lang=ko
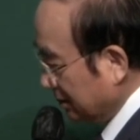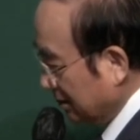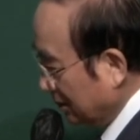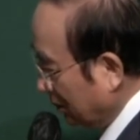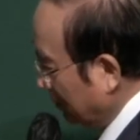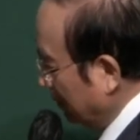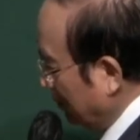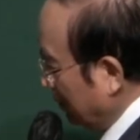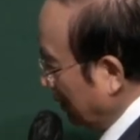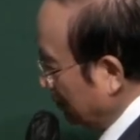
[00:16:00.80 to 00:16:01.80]
뭐, 그뭐
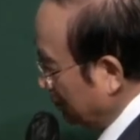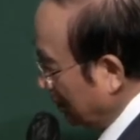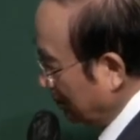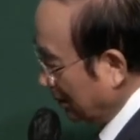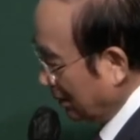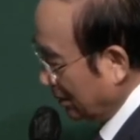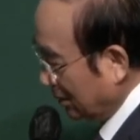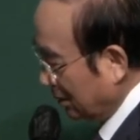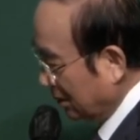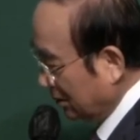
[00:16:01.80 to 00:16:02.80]
뭐 됐으냐 말이야.
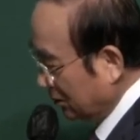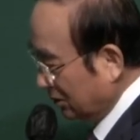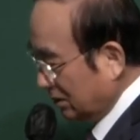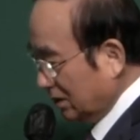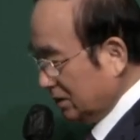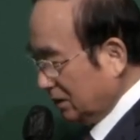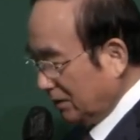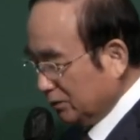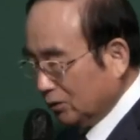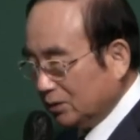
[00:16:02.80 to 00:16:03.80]
좀 그런 짓
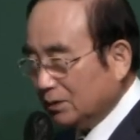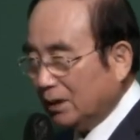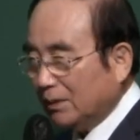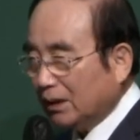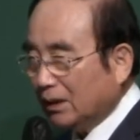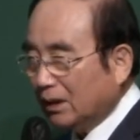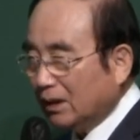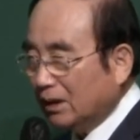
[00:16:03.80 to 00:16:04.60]
하면 어떻나 말이야.